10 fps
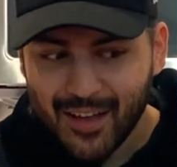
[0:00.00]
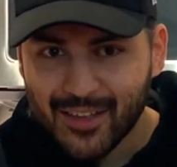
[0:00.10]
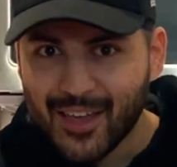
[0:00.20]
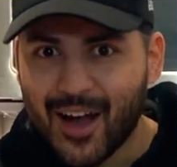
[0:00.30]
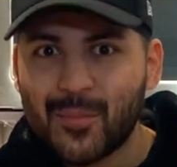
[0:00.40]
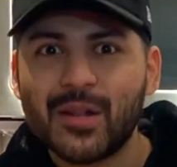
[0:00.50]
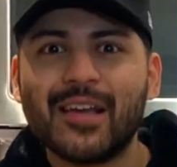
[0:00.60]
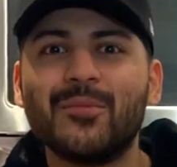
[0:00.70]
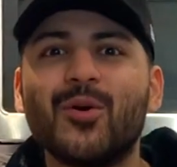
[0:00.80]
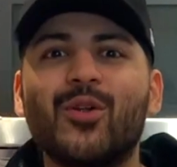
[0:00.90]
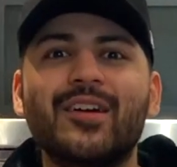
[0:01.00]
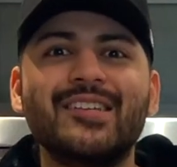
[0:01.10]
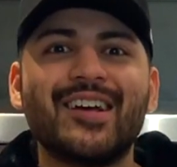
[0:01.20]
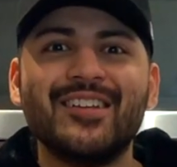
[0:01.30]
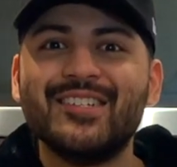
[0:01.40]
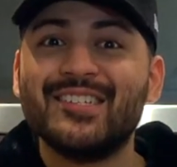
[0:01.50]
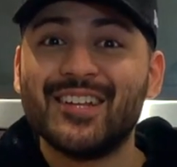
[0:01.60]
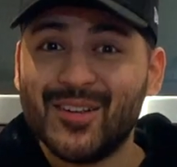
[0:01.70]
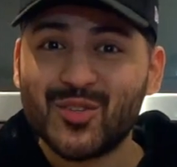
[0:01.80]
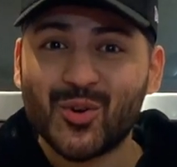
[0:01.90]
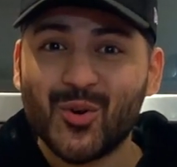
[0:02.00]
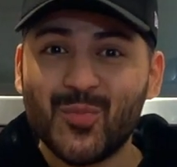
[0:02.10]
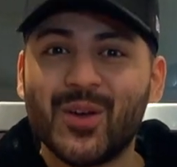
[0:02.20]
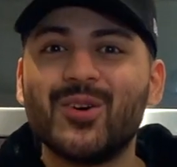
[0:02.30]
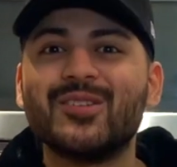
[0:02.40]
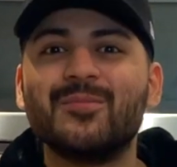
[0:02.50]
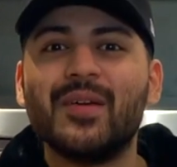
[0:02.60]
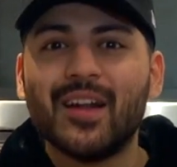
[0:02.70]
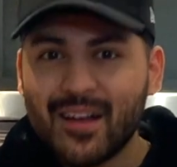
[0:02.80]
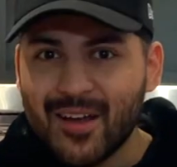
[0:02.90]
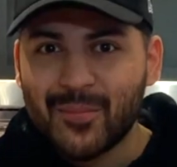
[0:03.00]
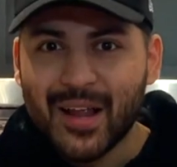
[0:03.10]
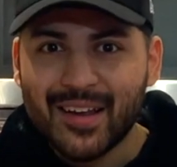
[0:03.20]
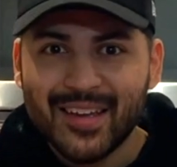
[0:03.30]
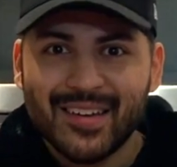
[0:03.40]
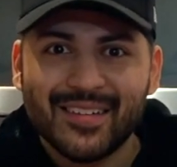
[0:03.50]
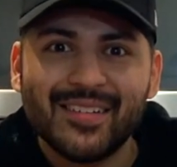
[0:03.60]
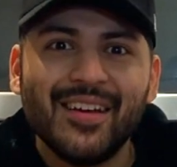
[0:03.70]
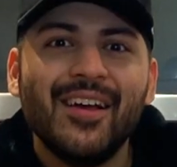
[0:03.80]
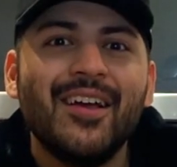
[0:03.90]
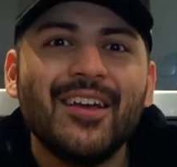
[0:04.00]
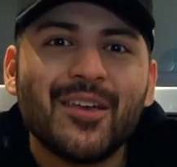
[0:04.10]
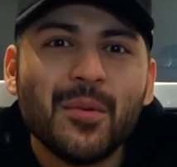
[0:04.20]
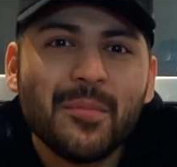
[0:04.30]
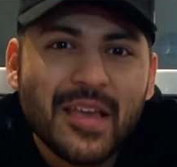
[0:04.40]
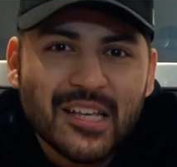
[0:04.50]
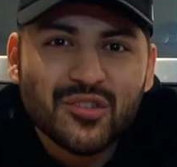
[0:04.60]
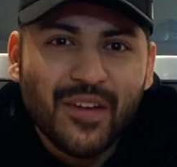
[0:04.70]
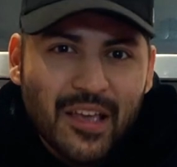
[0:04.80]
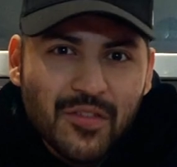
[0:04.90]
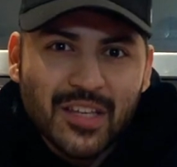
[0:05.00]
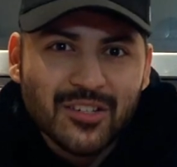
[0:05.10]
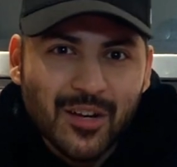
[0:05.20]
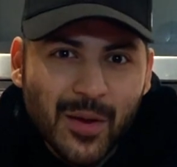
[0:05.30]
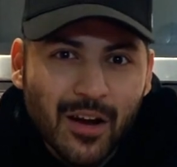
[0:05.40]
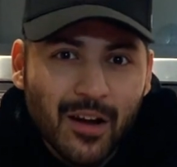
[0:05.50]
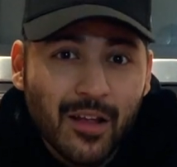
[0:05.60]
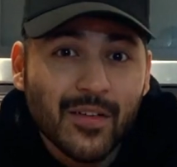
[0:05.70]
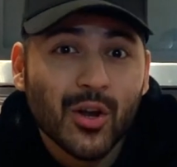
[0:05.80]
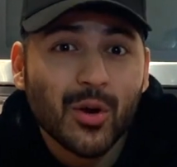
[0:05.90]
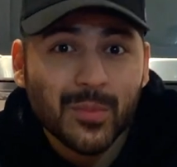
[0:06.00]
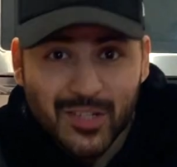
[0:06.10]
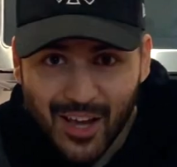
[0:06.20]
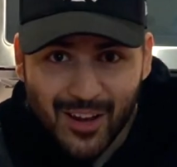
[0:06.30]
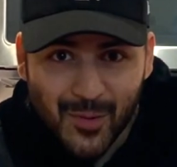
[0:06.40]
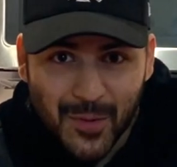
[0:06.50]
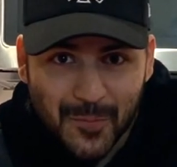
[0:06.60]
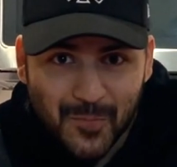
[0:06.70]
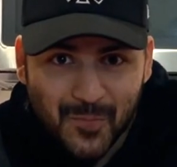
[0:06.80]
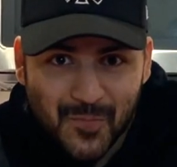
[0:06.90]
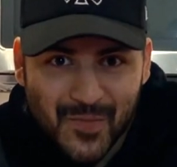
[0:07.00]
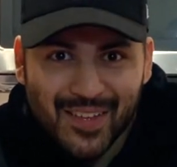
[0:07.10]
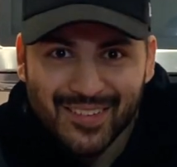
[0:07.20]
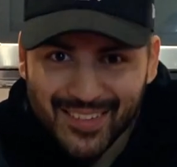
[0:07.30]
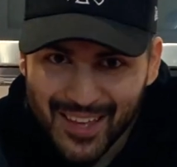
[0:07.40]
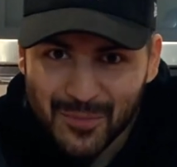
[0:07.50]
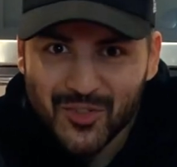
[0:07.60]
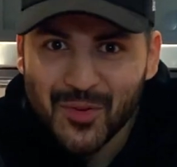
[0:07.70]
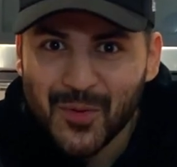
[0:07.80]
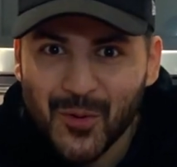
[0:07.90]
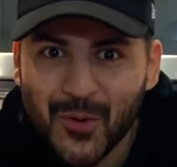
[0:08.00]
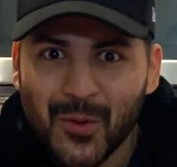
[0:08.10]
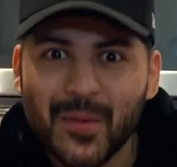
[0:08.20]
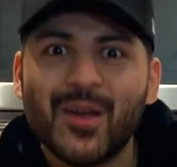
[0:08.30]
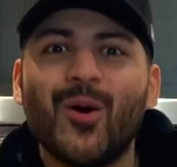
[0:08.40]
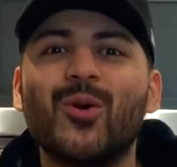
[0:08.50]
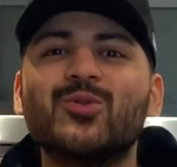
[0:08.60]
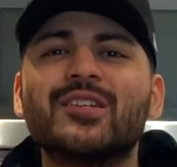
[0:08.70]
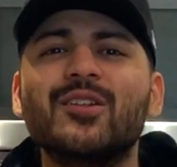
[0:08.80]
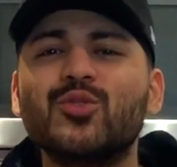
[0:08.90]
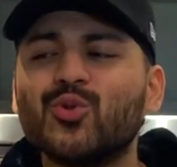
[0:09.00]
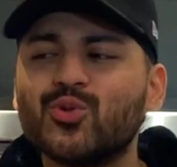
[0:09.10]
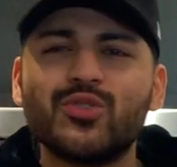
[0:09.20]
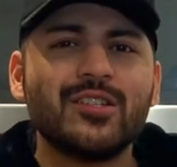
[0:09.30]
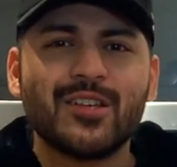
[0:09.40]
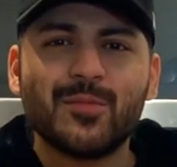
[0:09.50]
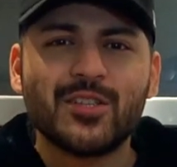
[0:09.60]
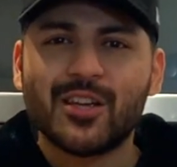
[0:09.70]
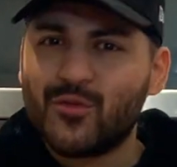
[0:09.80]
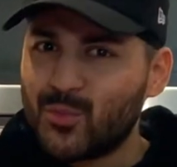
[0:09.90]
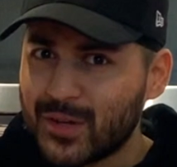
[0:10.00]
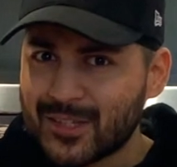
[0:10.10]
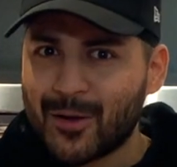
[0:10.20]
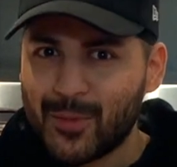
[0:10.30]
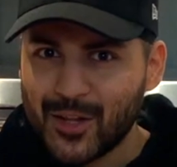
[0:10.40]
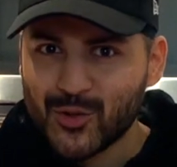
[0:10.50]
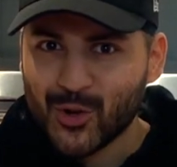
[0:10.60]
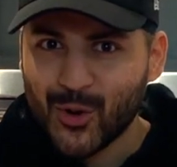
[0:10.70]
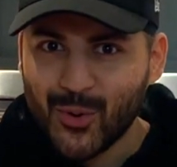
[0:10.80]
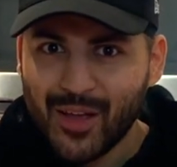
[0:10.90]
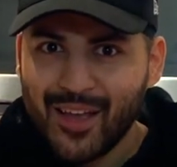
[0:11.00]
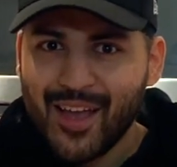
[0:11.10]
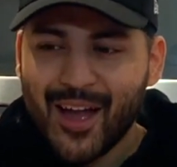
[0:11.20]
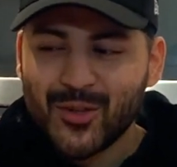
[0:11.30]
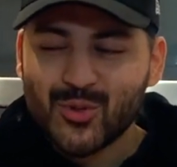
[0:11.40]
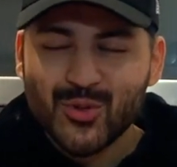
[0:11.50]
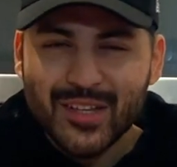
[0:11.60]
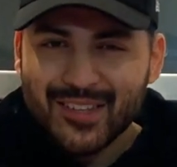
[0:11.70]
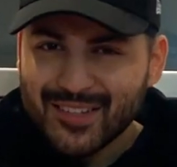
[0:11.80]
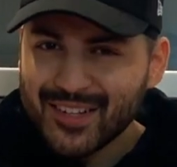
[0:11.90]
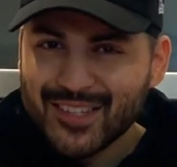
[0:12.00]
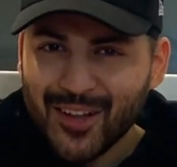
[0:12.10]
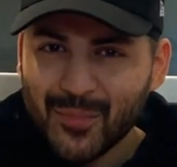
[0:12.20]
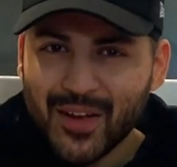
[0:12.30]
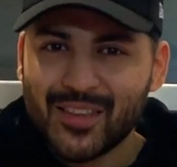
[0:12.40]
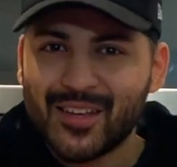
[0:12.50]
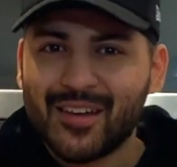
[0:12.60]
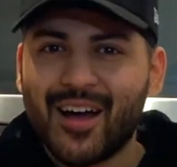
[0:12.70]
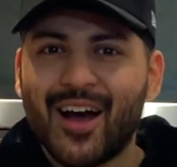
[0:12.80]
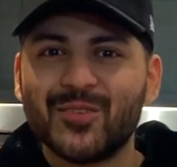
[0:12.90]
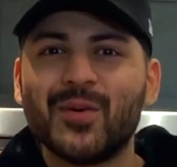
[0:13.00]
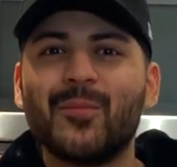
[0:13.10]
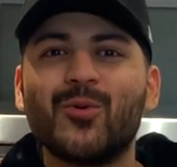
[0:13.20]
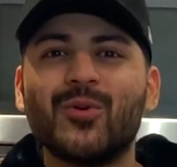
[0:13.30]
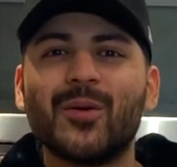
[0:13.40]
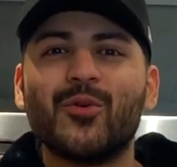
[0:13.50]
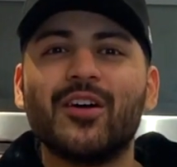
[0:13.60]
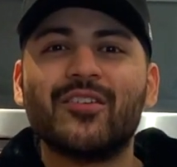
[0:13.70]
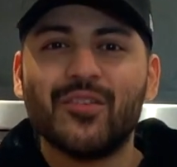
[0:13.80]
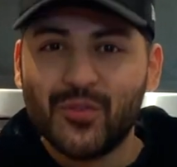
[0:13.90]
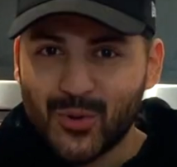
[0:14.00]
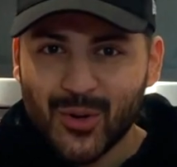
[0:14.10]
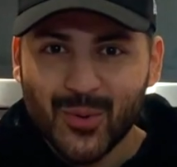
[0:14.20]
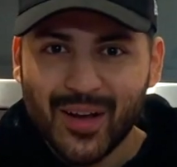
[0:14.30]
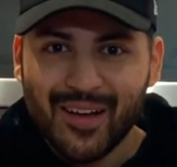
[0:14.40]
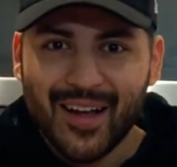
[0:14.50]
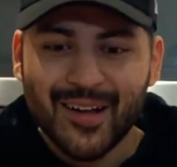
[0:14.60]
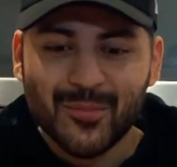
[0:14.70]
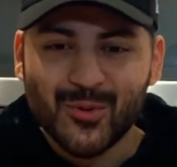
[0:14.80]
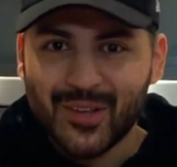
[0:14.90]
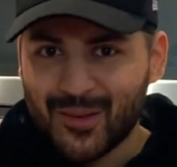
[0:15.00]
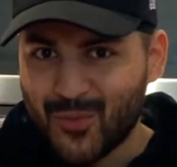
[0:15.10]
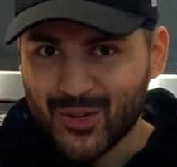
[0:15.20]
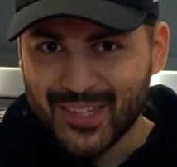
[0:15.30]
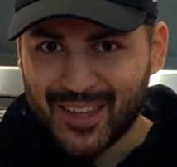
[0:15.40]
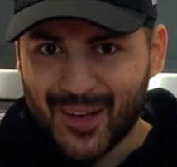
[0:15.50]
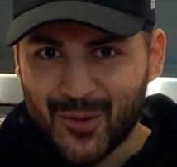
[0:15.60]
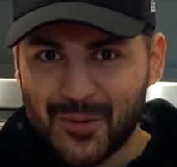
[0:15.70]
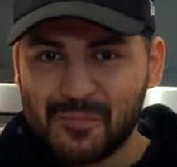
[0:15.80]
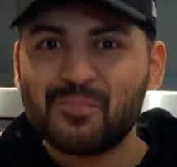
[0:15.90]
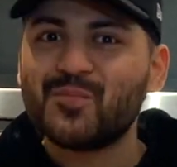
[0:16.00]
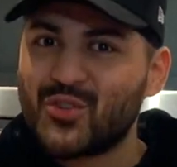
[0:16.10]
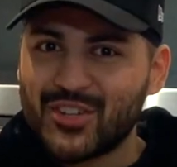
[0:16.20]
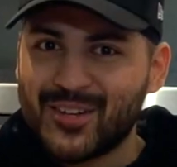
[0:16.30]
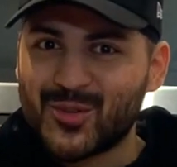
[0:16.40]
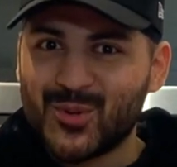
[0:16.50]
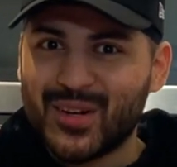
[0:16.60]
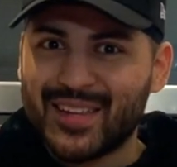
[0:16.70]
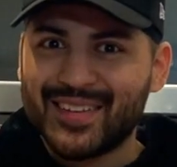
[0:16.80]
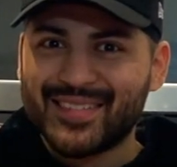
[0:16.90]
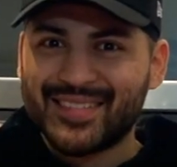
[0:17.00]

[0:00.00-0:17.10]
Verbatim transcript: यहाँ पे लेकिन मैं ऑलरेडी सारी चीज़ें ले चुका हूँ बिकॉज मेरा नया प्लान ये है कि मैं पी एस फाइव की स्ट्रीमिंग करने वाला हूँ अपने चैनल पर गेम स्ट्रीम करूंगा मैं और उसके लिए जो जो चीज़ें हमें चाहिए वो मैं सब ले चुका हूँ एंड जो जो एक्सेसरी साथ में आती है आज मैं आपको उनका प्रोडक्ट रिव्यू करूंगा एंड आपको उनकी अनबॉक्सिंग दिखाऊंगा चलिए शुरू करते हैं